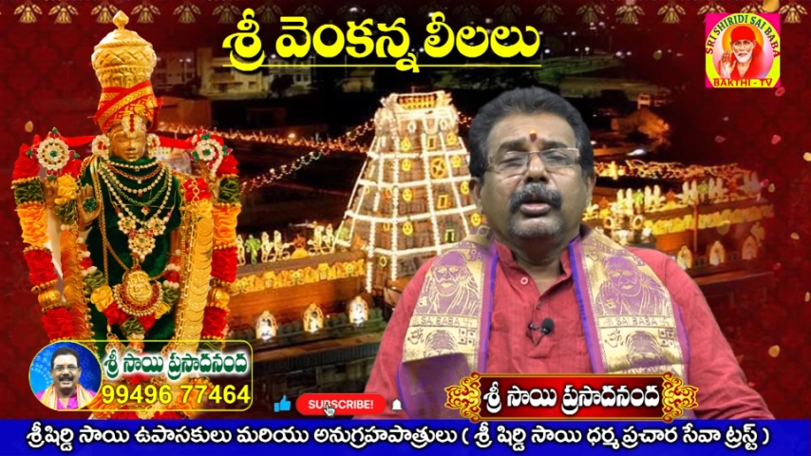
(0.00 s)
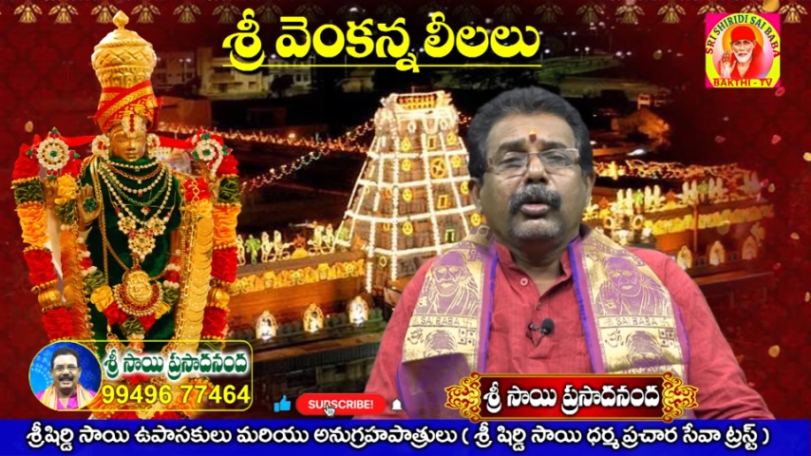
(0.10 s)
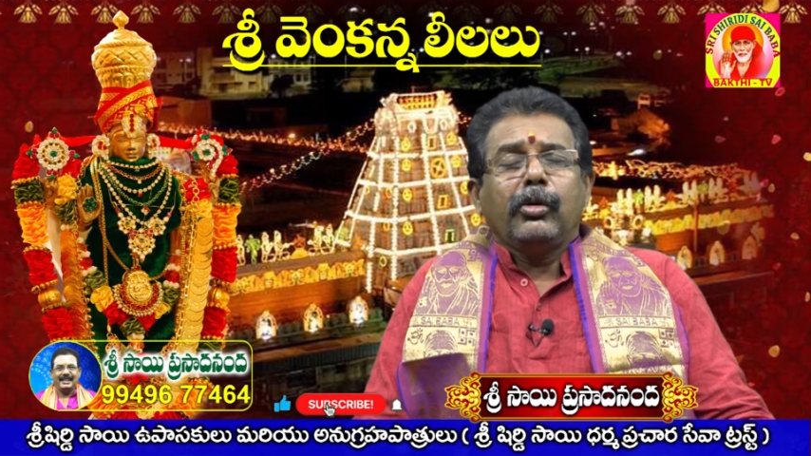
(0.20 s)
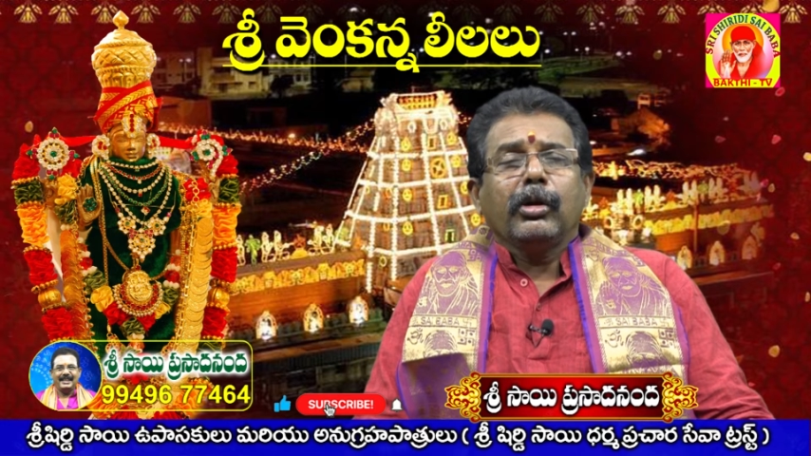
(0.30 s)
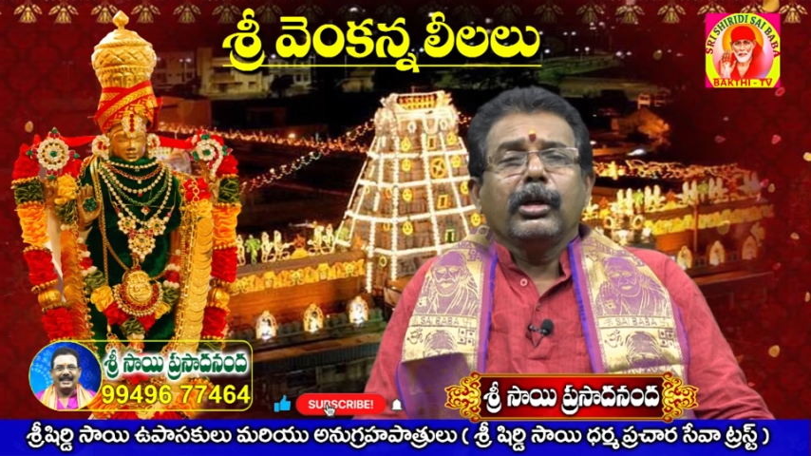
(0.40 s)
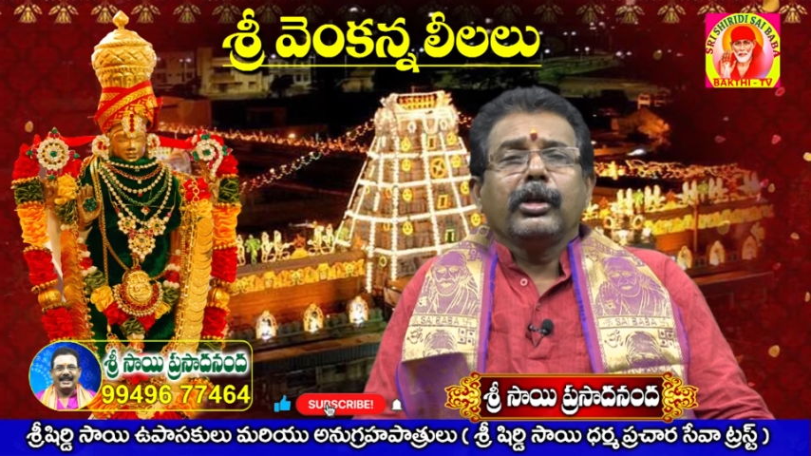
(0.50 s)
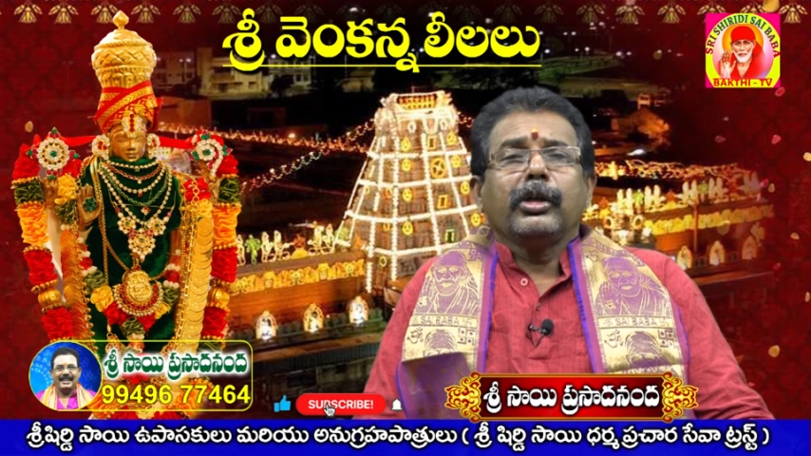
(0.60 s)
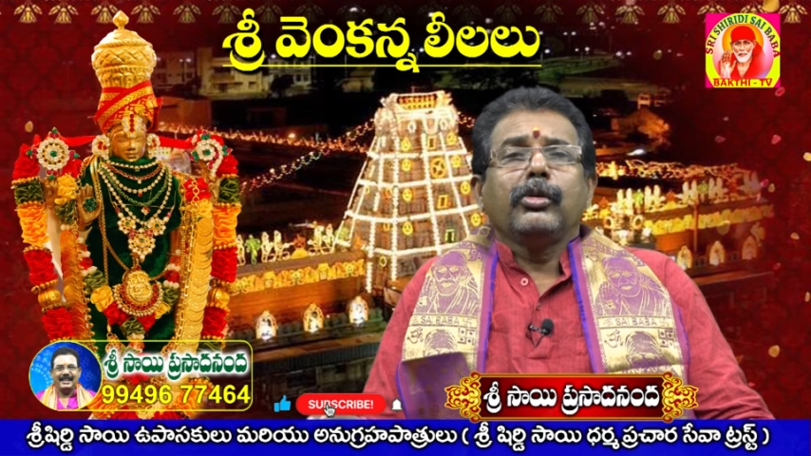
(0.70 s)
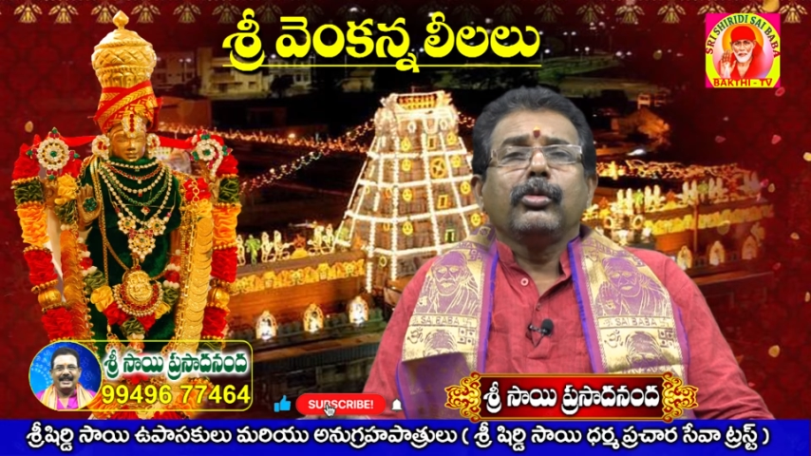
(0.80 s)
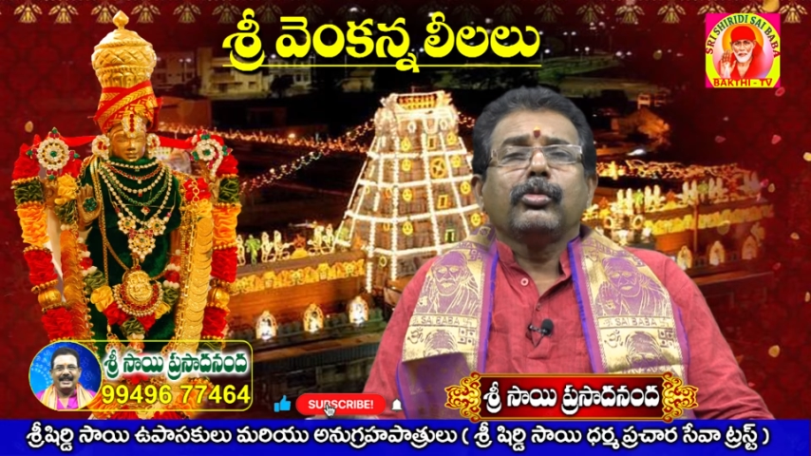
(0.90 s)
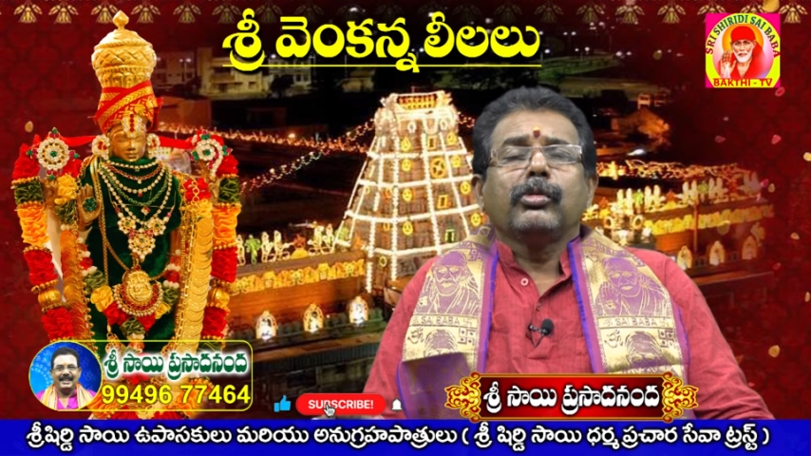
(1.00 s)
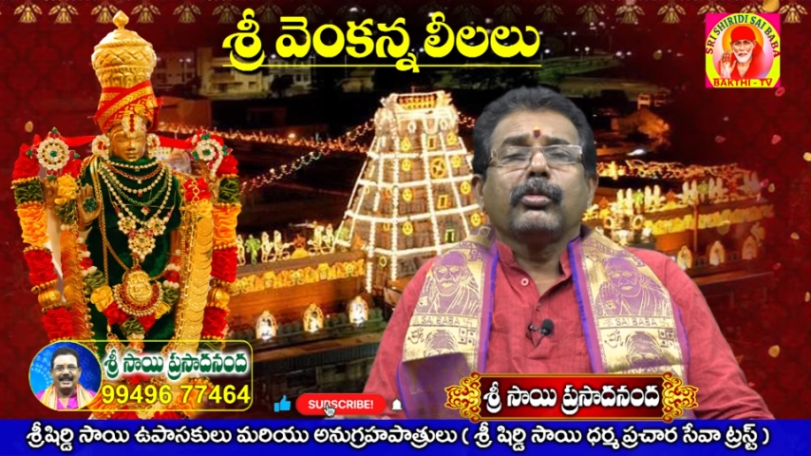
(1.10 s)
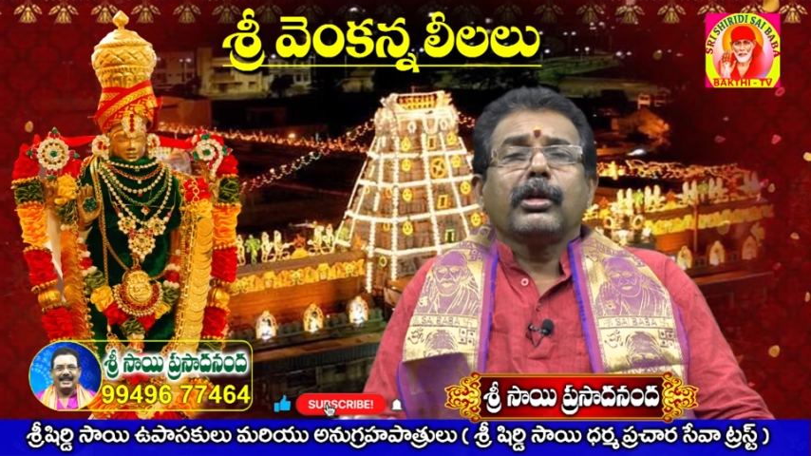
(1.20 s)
వెంట్రుకల్ని ఈగుతూ